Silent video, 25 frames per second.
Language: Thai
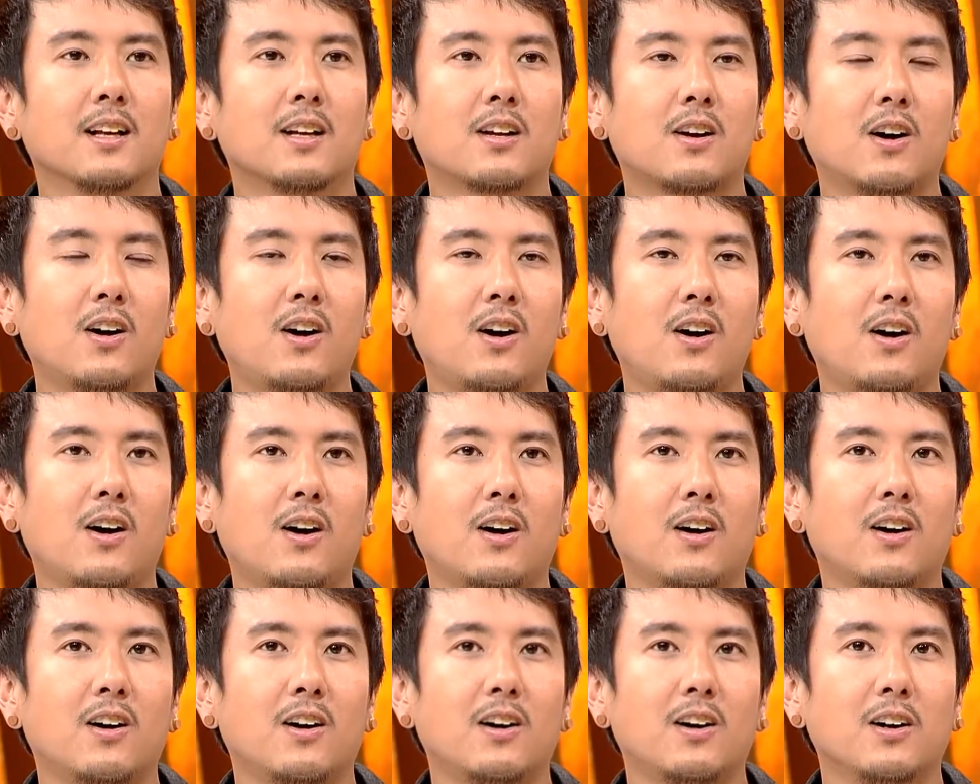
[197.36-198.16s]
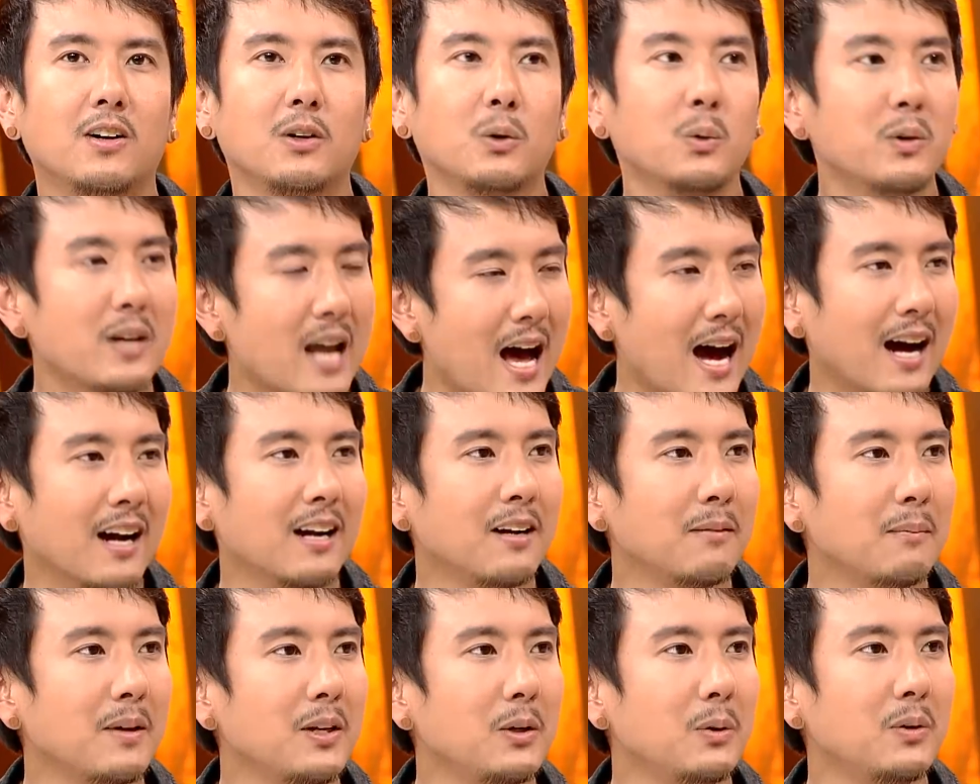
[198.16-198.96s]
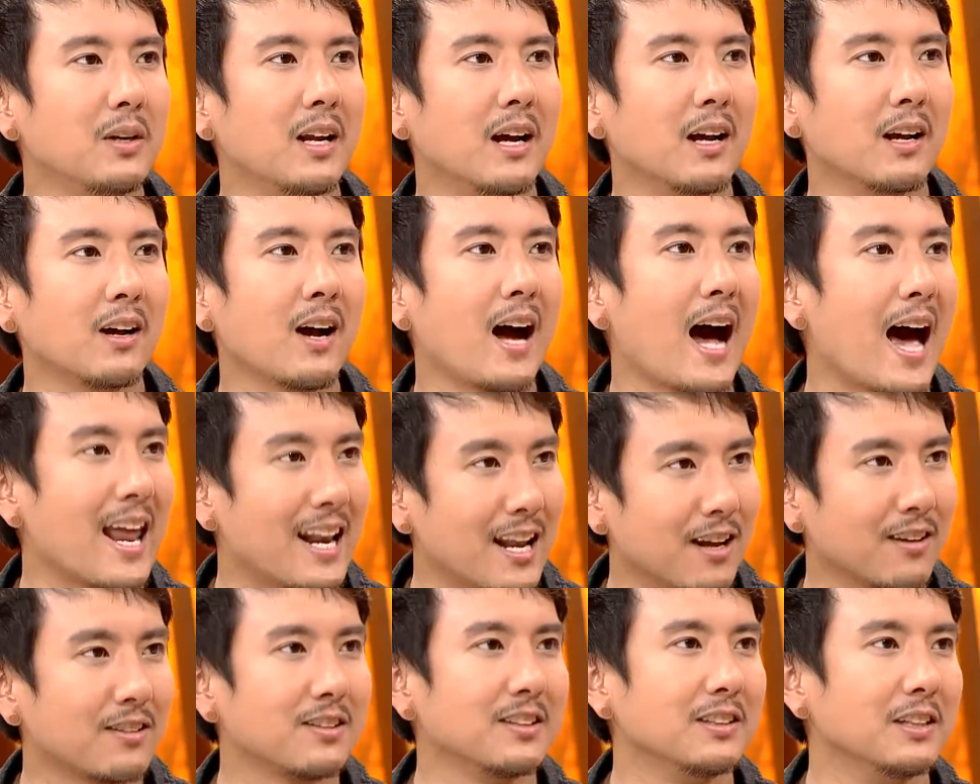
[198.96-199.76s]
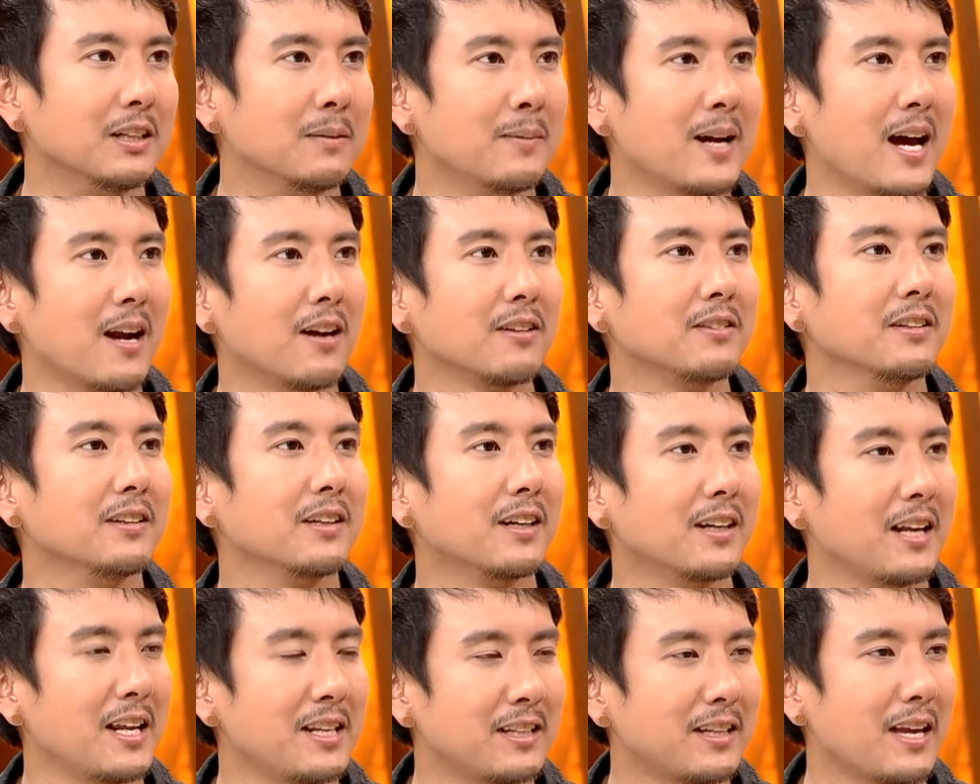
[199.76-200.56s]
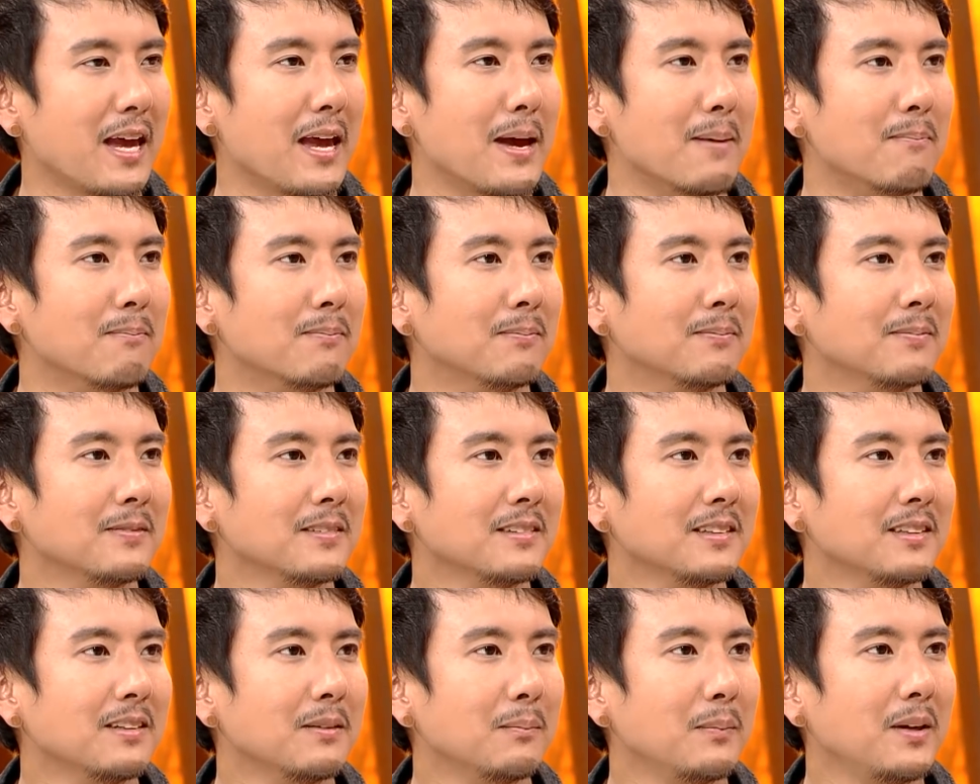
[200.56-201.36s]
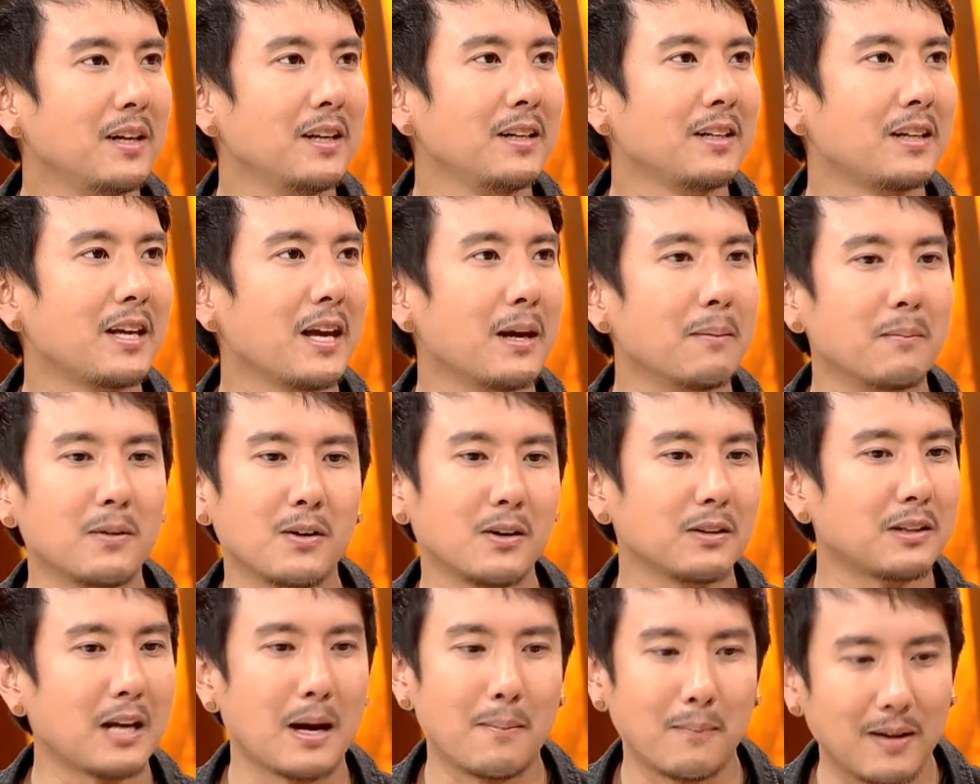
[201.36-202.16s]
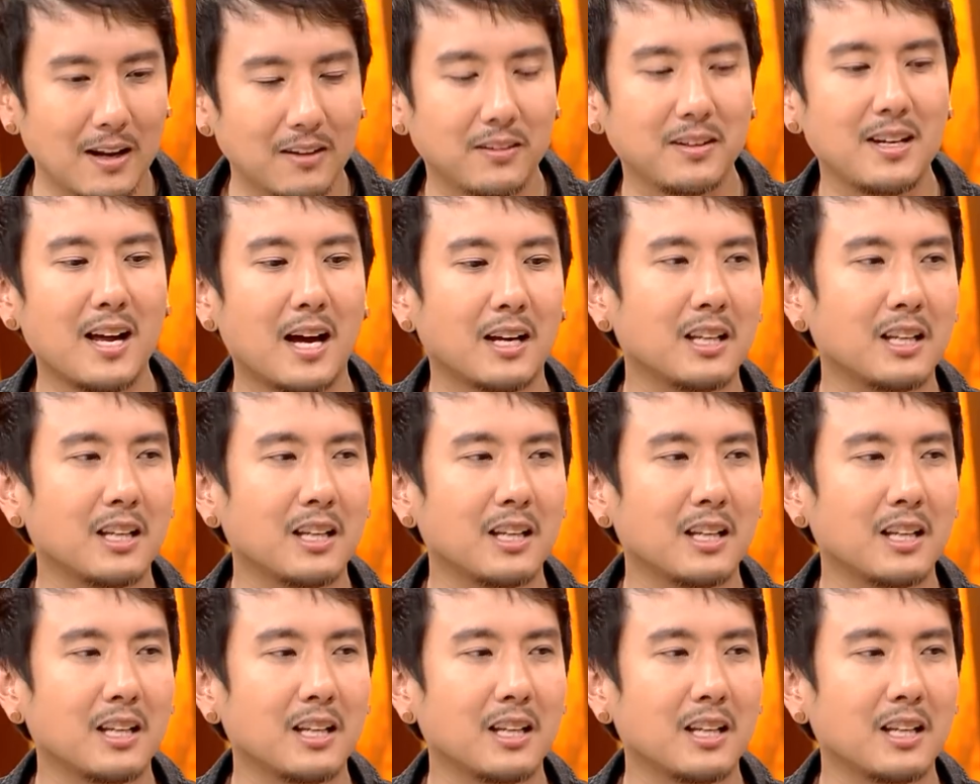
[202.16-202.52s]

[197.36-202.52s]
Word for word: ก็ดูหนังไม่ดูหนังก็อ่านหนังสือไม่อ่านหนังสือก็เล่นเกม ไม่เล่นเกมก็ทำอะไรสักอย่าง